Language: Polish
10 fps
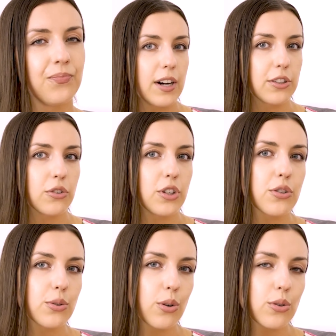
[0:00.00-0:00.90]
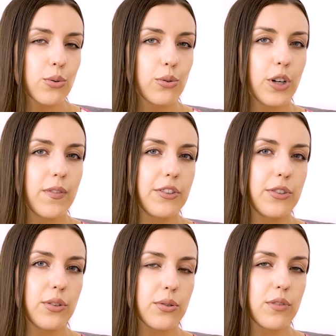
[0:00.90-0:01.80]
Warto też
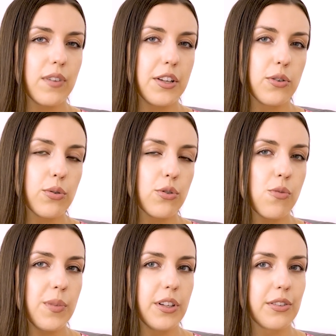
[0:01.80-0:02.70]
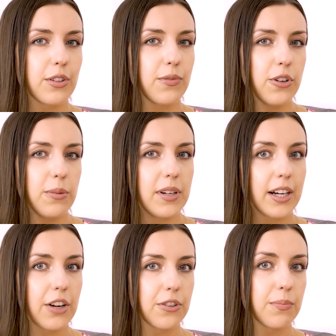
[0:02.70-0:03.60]
skonsultować stosowanie kurkuminy ze swoim
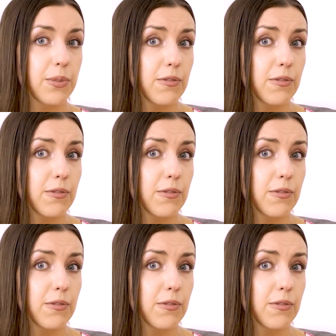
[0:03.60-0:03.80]
lekarzem